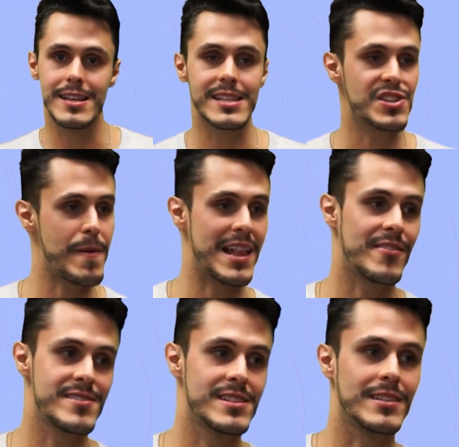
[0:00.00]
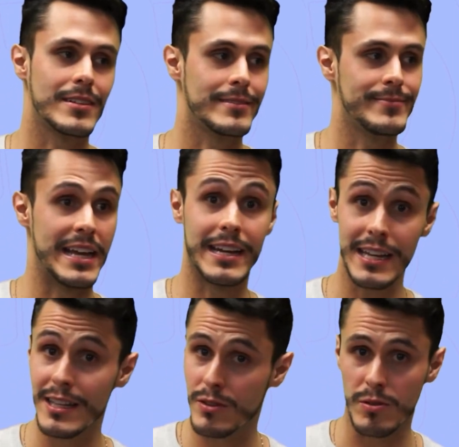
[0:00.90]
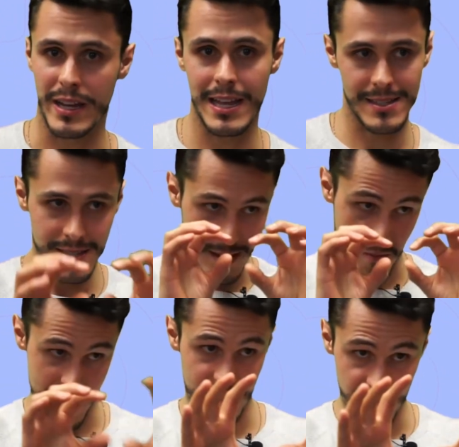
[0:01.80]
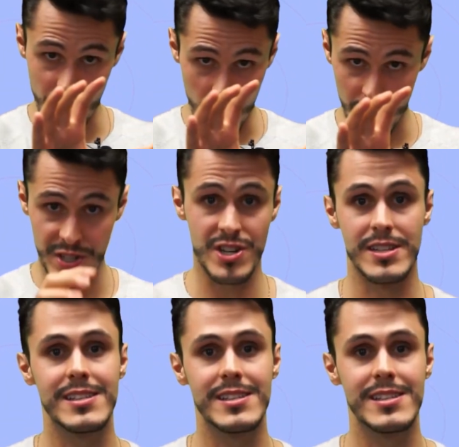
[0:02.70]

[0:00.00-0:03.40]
Existem palavras em negrito, aquelas que estão mais fortes,